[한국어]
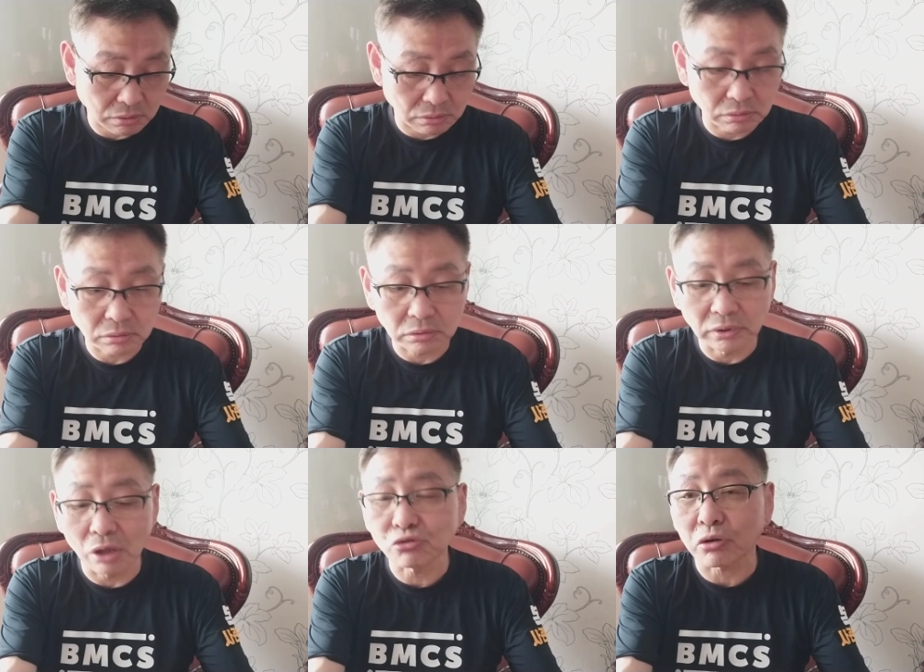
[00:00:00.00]
어,
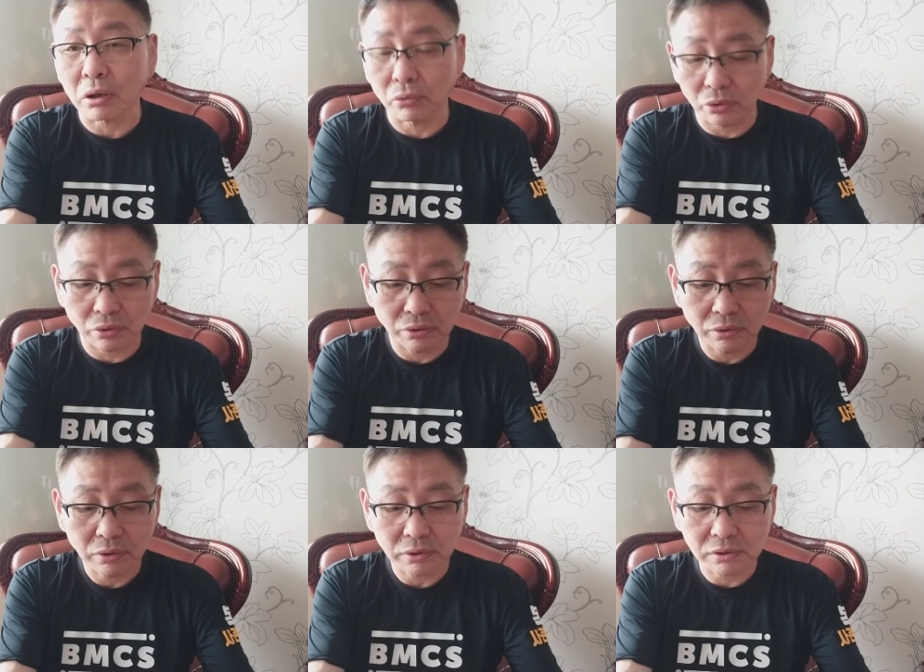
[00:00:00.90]
내주더라고요.
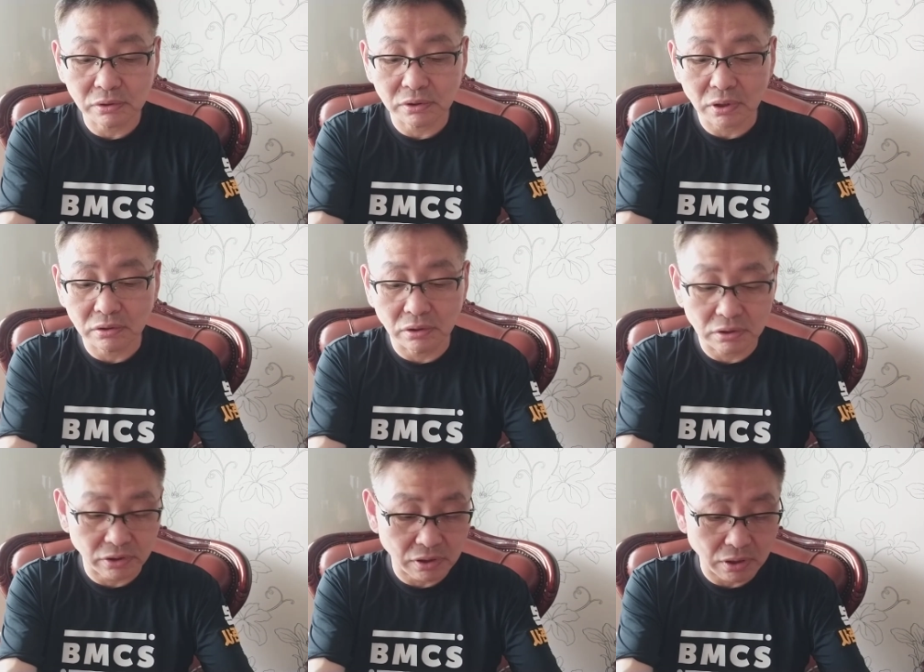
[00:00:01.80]
그래서 이제 그걸
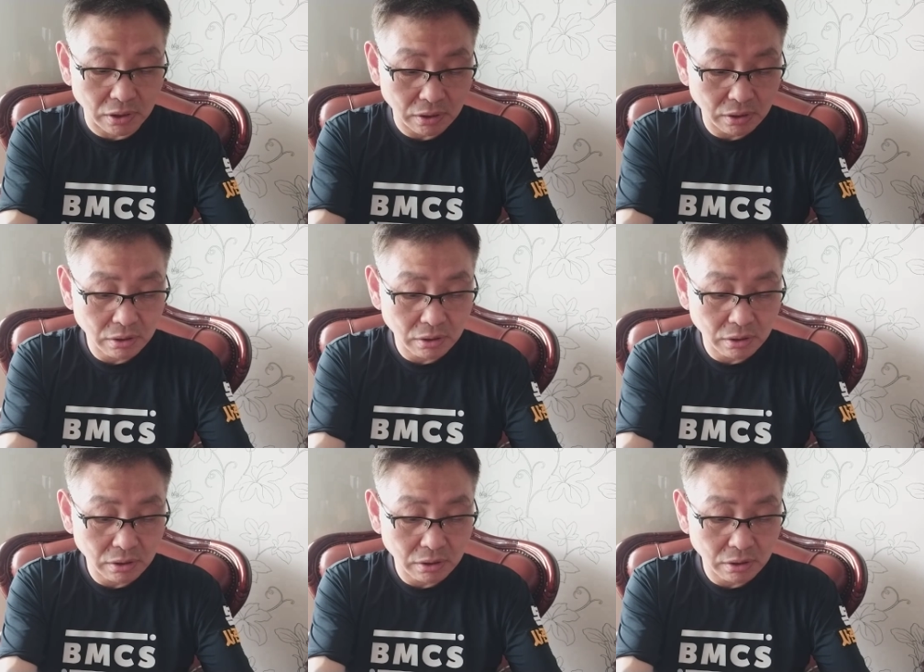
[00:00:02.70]
저희가